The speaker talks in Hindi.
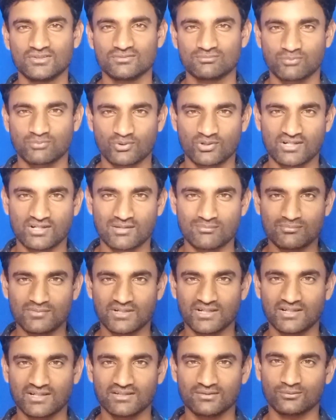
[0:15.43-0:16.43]
प्रोग्राम
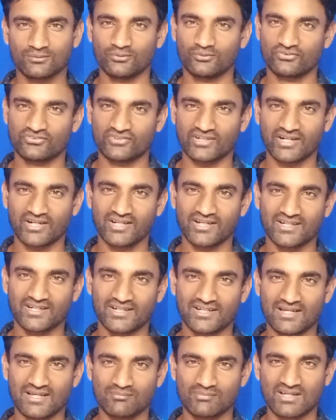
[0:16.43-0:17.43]
है वो संडे के
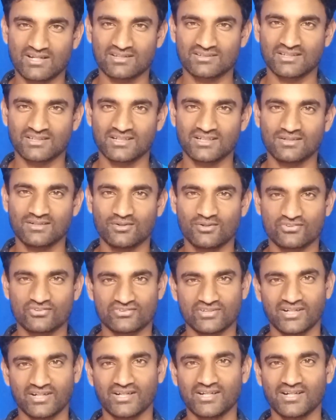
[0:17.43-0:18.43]
नाम करते हैं और
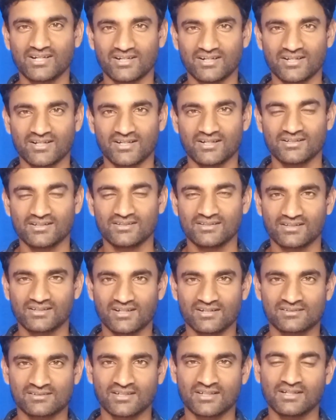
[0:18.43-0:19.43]
संडे अड्डा
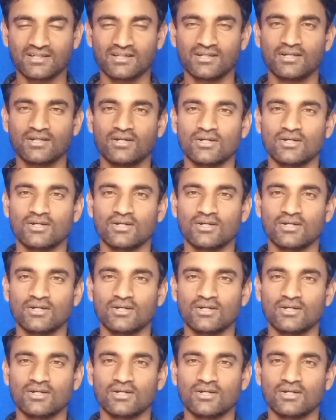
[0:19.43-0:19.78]
करते हैं